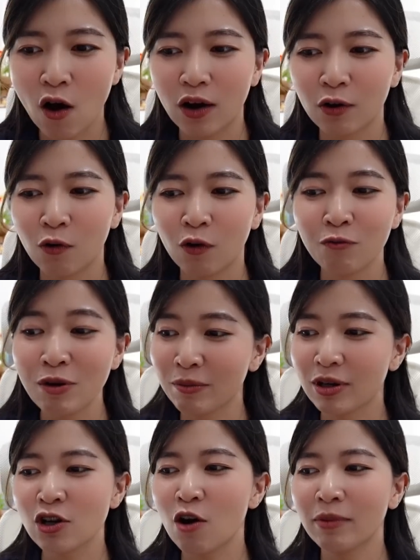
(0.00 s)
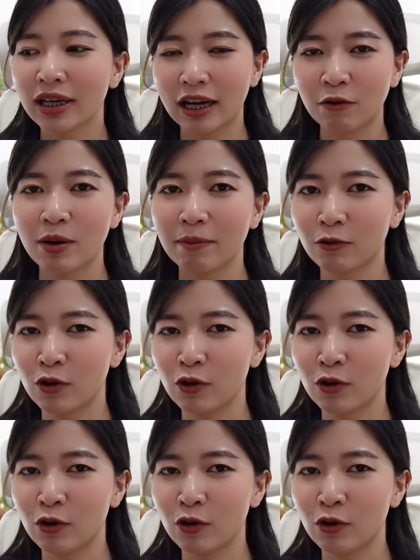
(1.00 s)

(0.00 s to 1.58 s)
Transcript: ช็อกกับทุกคนฟิล์มก็ช็อกเหมือนกันว่าแบบ